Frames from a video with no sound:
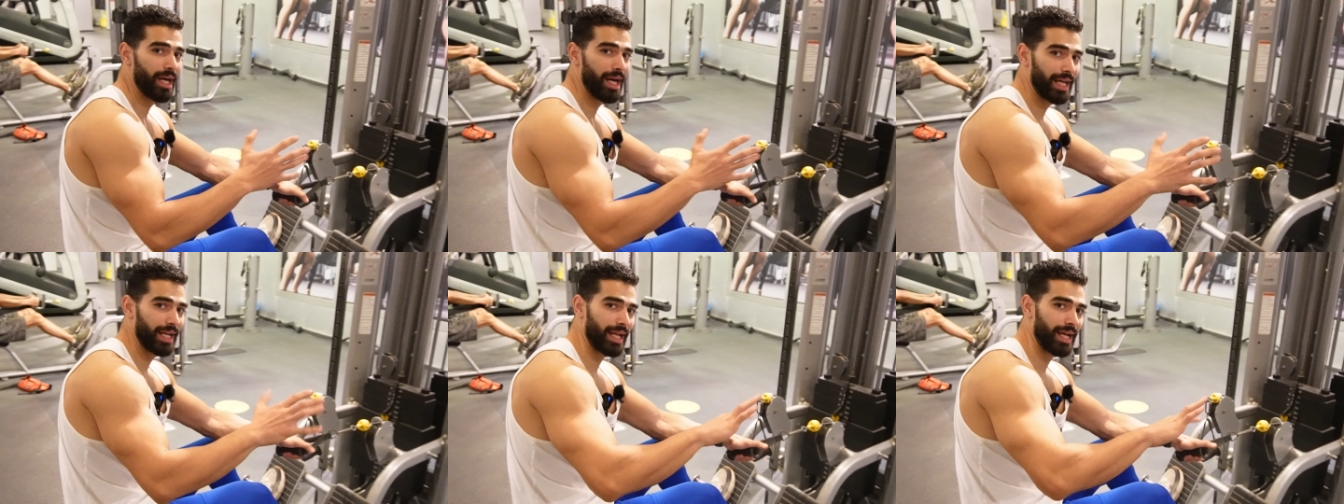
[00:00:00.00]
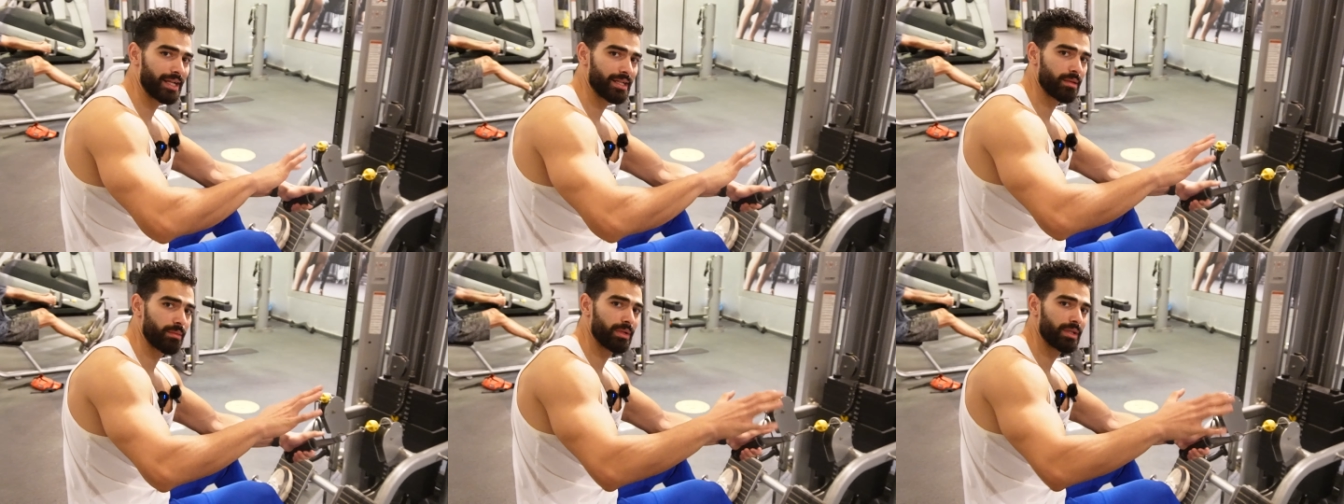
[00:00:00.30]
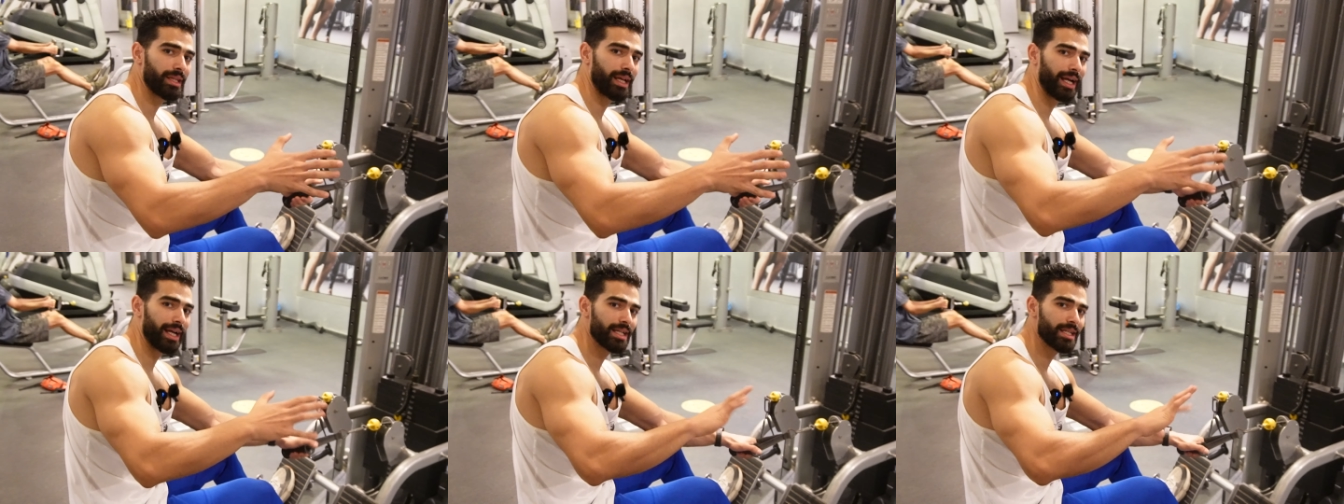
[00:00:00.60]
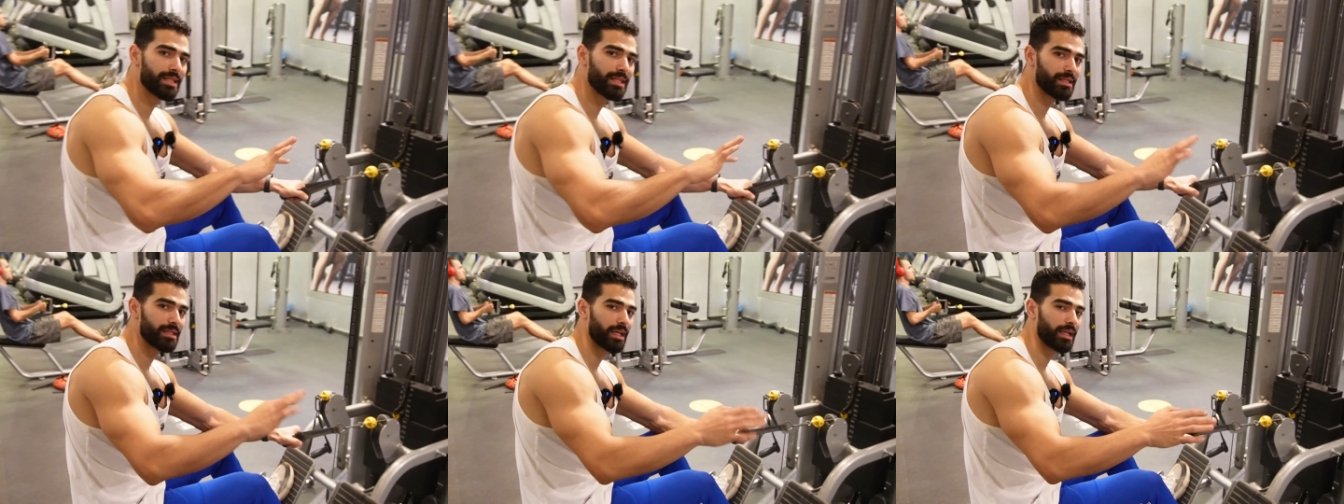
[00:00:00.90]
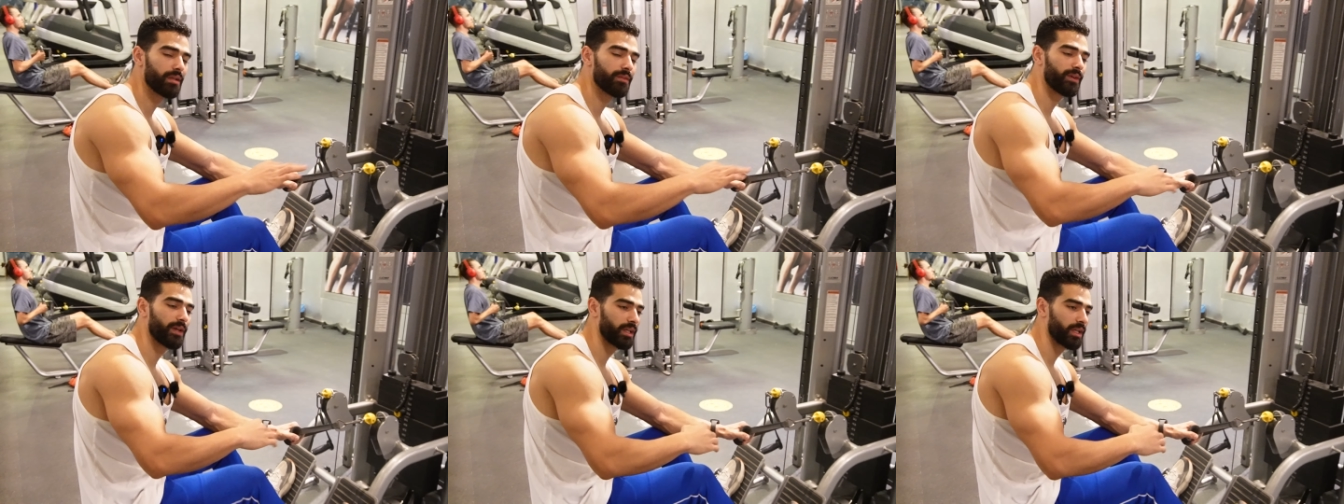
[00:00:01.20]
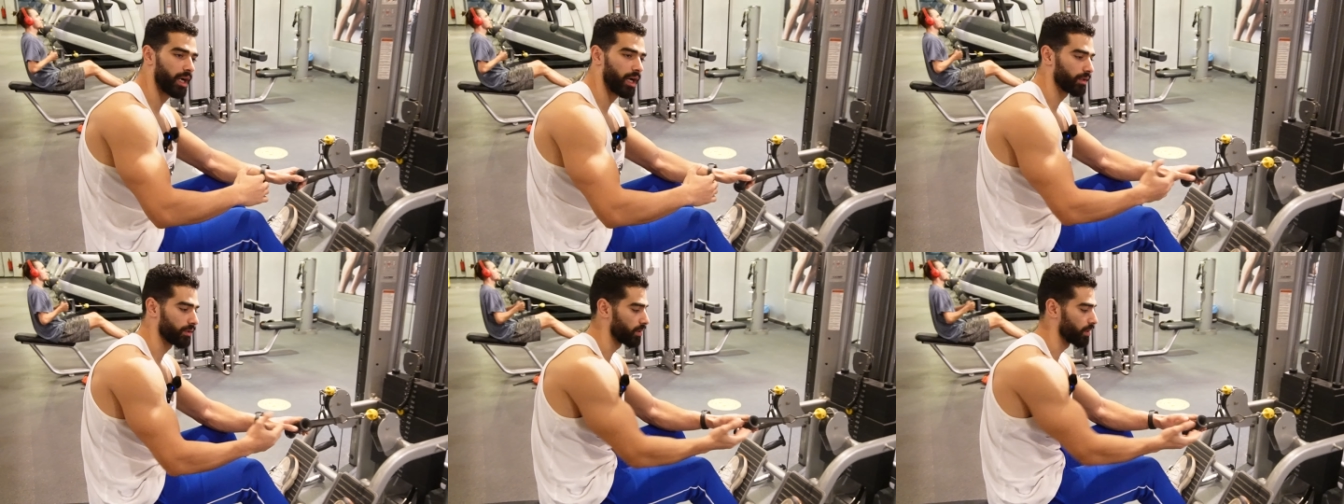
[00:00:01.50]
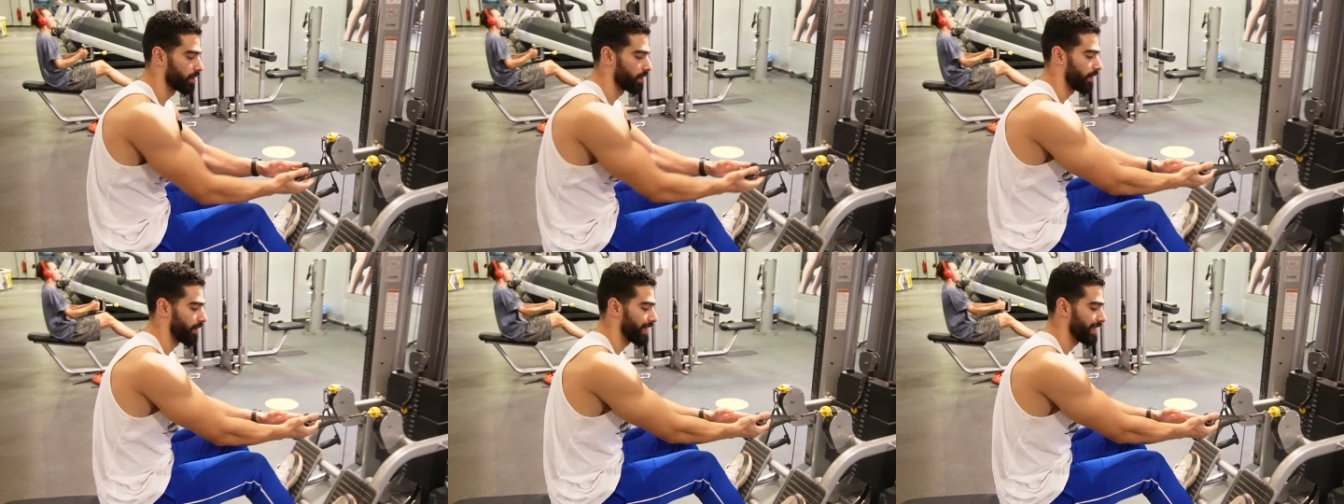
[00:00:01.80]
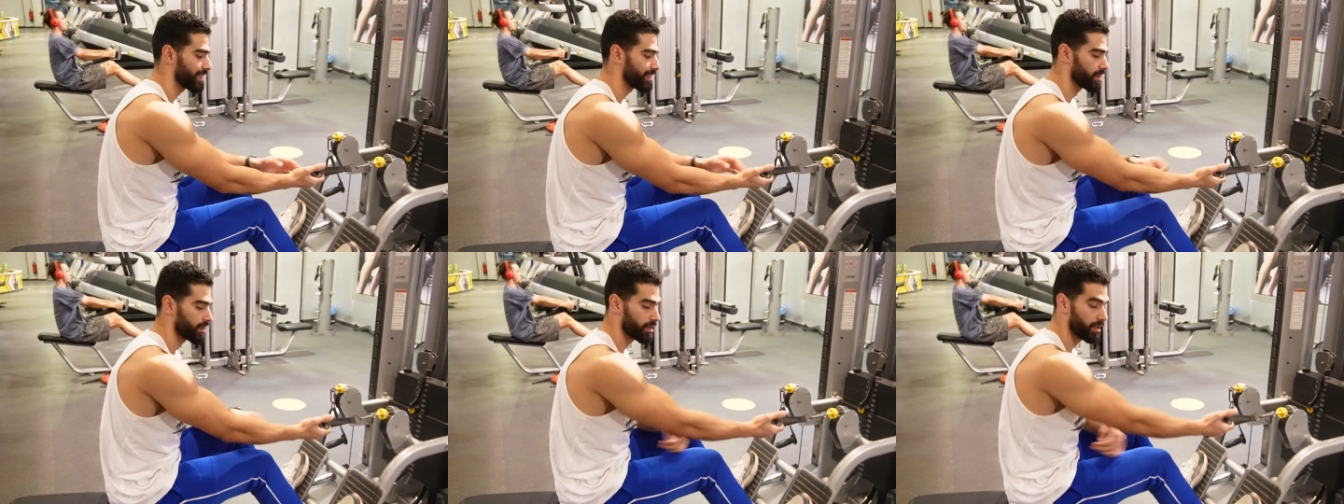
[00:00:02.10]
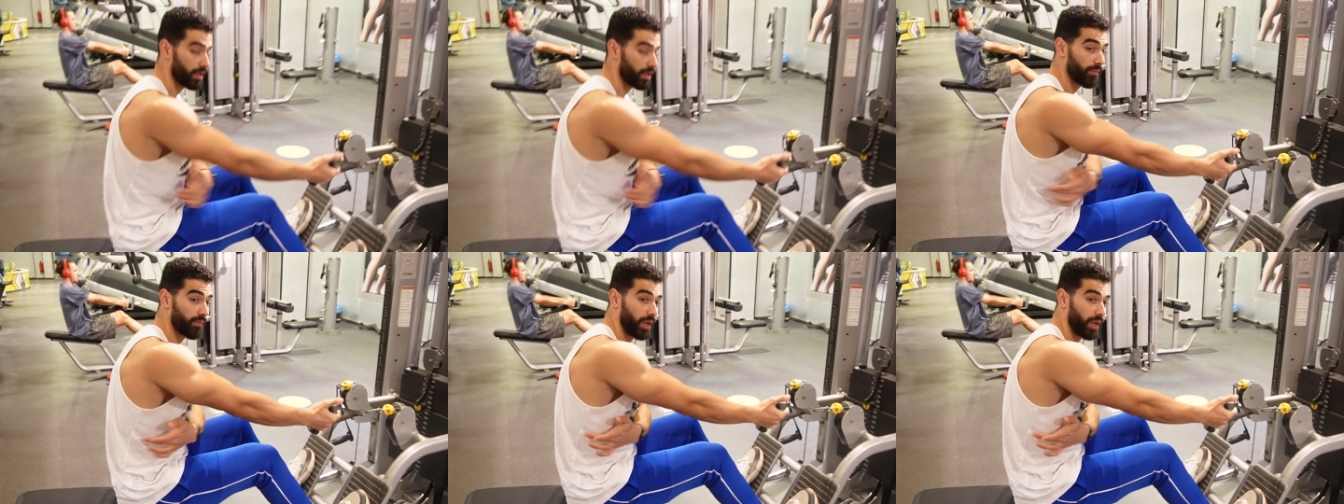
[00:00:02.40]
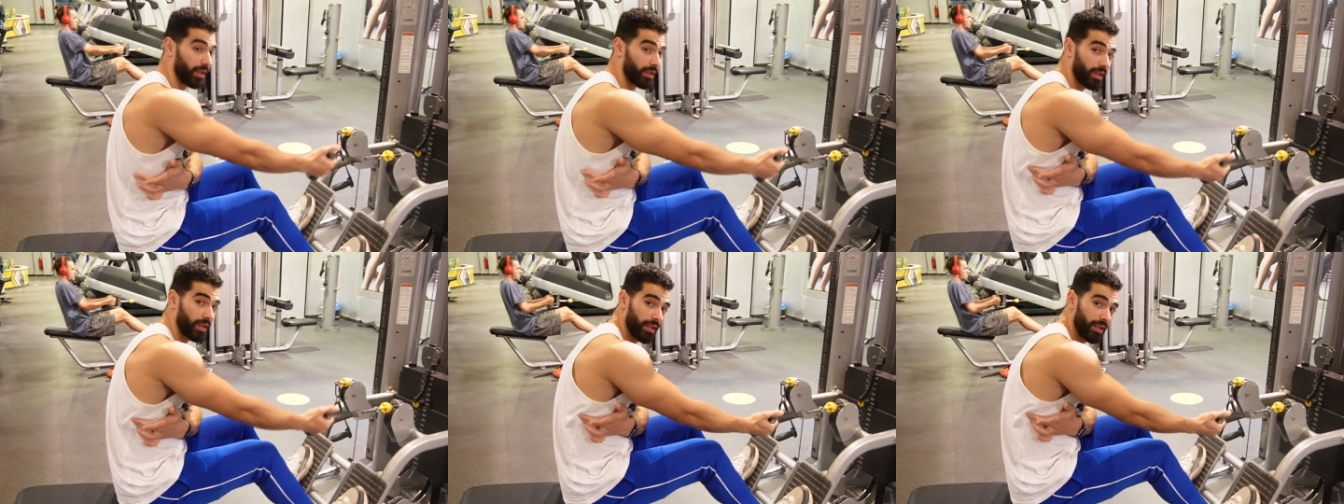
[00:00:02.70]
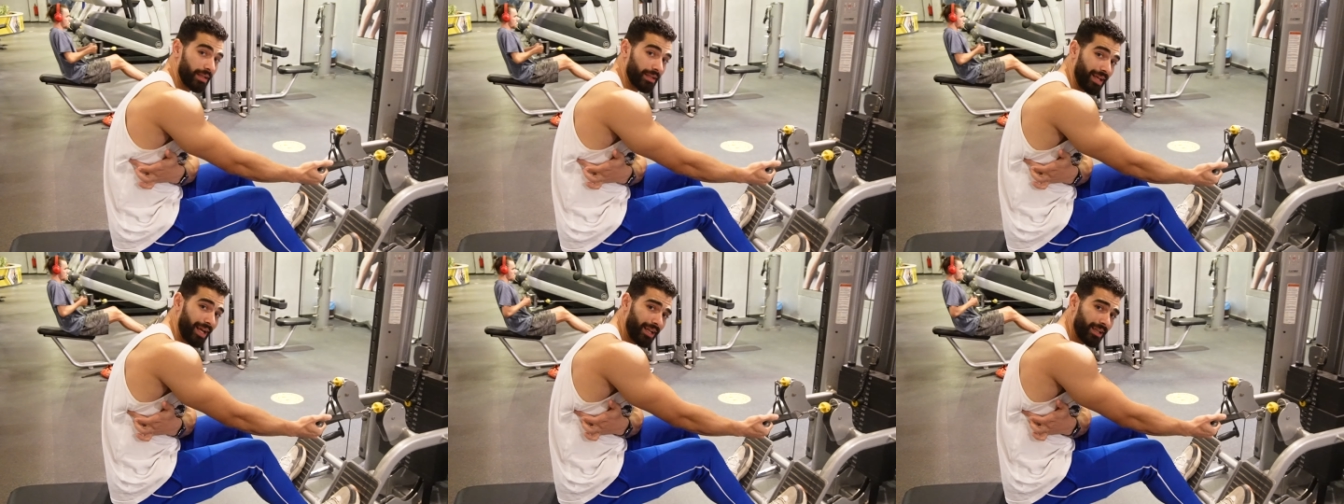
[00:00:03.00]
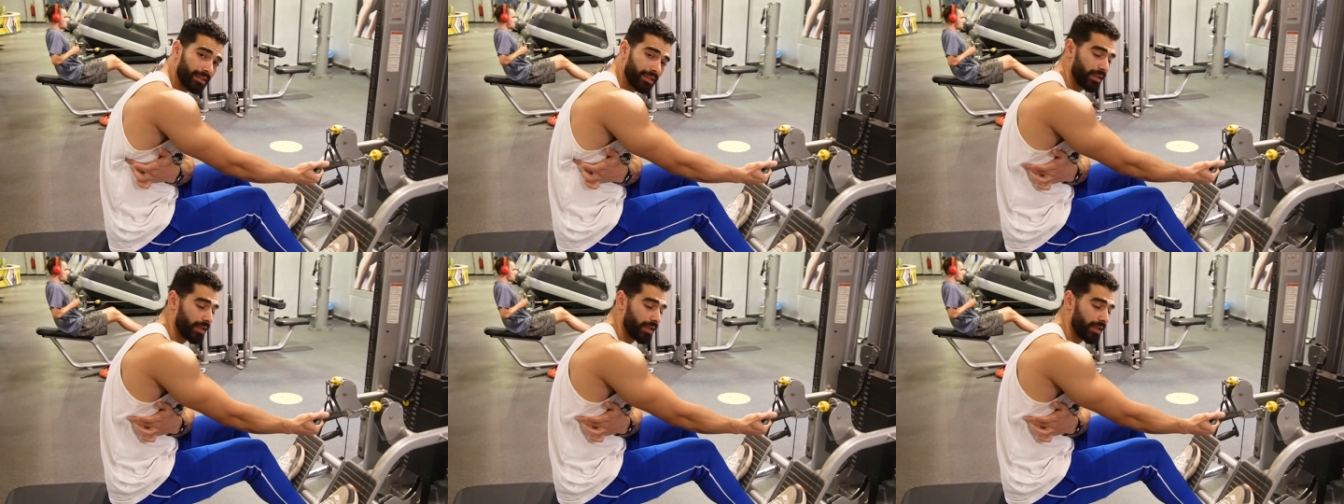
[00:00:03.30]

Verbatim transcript: على حسب انت عايز تستهدف انهي عضله لو عايز تستهدف العضله اللي تحت